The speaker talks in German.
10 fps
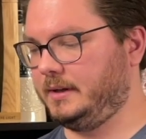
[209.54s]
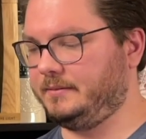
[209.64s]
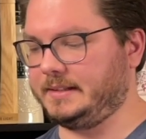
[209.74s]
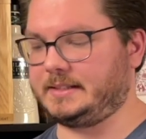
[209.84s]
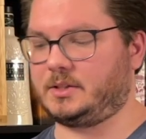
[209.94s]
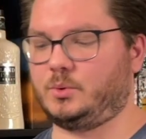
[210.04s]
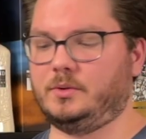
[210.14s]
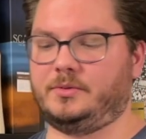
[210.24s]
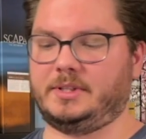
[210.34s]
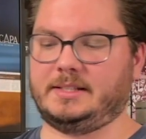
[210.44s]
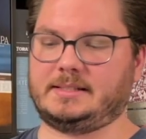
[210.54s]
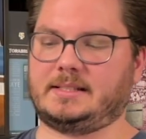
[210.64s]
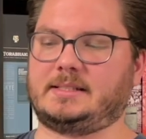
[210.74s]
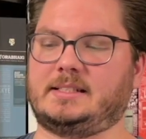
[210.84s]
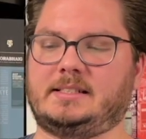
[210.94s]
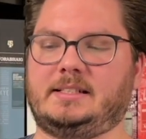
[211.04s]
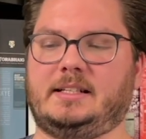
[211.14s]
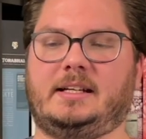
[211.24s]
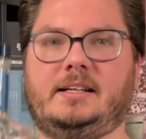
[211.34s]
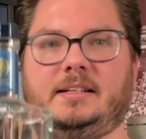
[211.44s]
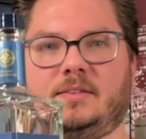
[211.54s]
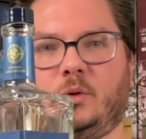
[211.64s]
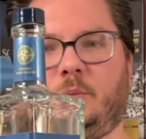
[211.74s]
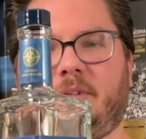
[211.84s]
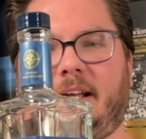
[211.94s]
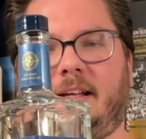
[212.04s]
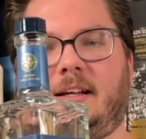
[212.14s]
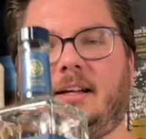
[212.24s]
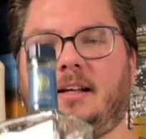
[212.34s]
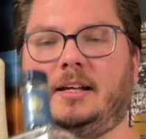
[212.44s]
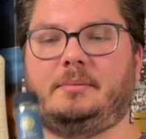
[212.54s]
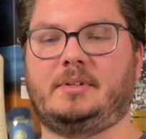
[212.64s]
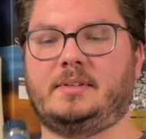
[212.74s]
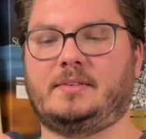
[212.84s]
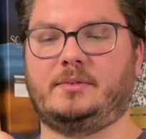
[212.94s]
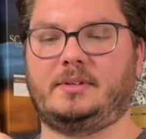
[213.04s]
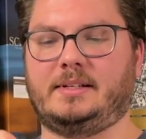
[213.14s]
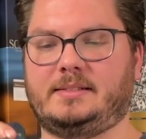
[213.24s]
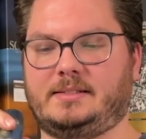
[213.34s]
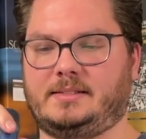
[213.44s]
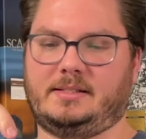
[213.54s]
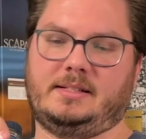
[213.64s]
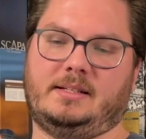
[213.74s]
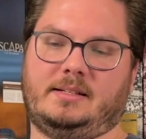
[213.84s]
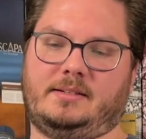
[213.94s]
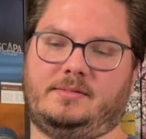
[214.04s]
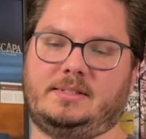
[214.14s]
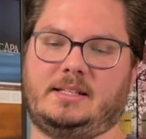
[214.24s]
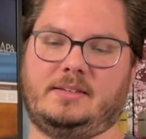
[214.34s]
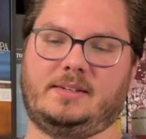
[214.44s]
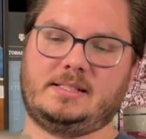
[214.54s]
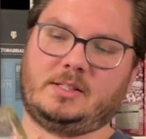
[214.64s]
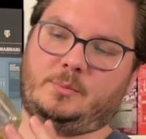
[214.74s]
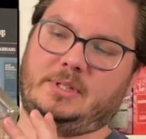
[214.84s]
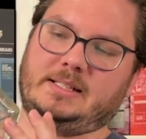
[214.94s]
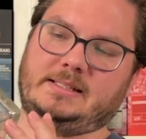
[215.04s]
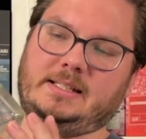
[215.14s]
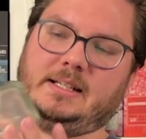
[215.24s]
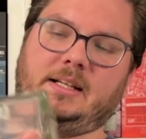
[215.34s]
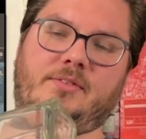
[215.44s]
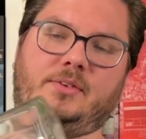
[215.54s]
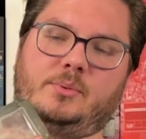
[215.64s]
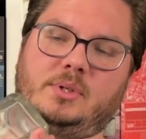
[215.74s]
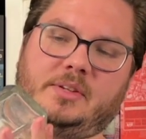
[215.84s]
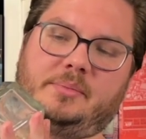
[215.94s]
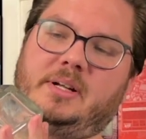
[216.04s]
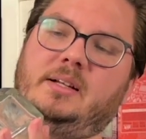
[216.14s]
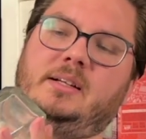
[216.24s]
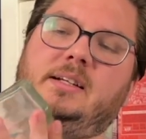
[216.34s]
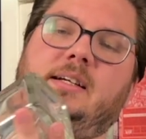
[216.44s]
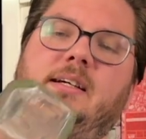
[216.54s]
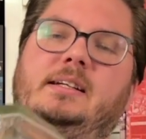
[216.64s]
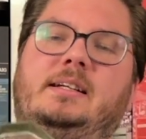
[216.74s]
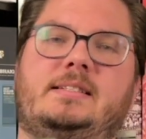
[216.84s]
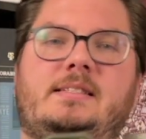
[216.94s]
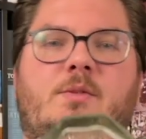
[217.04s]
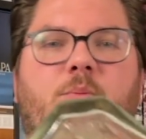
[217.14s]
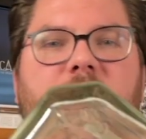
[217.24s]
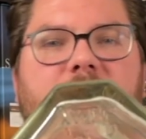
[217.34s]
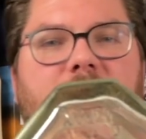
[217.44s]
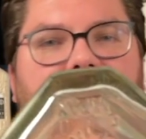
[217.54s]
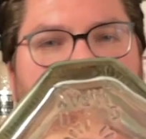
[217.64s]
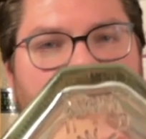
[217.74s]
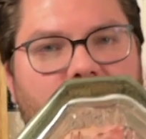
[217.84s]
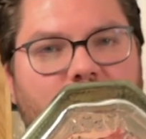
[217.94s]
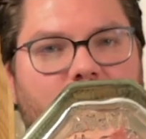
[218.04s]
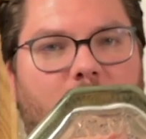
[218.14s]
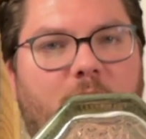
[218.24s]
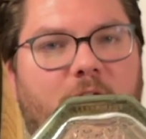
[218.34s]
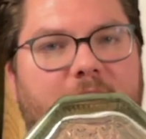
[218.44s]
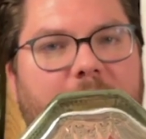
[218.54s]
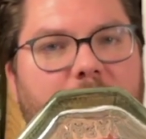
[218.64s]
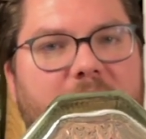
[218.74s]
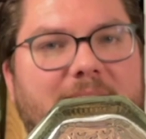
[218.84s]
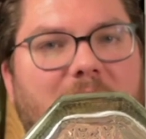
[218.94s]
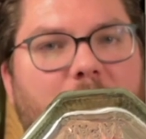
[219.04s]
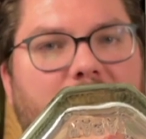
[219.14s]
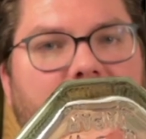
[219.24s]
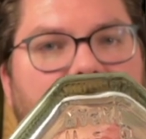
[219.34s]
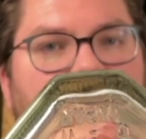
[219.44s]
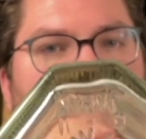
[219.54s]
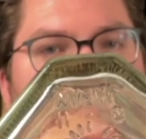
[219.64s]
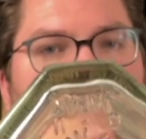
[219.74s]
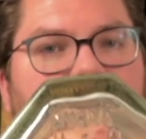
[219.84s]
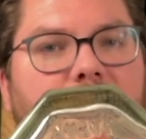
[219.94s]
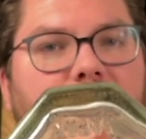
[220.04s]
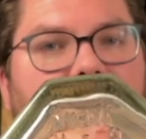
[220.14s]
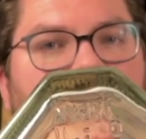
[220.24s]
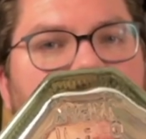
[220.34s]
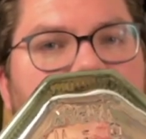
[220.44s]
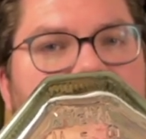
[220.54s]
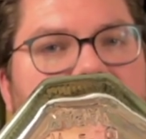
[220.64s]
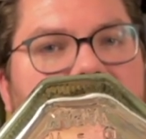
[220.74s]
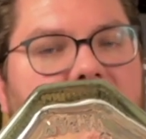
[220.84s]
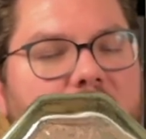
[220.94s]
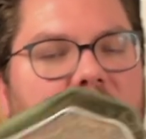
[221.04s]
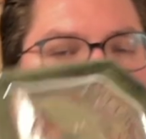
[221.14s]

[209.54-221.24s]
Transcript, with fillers: Was ich cool finde, ist, dass das Etikett hier so um die Ecke geklebt ist und dass der Whisky, ich weiß nicht, ob man das sehen kann, ich versuche das mal. Das ist so ein bisschen die Flaschenform von einem Diamanten. Könnt ihr das sehen?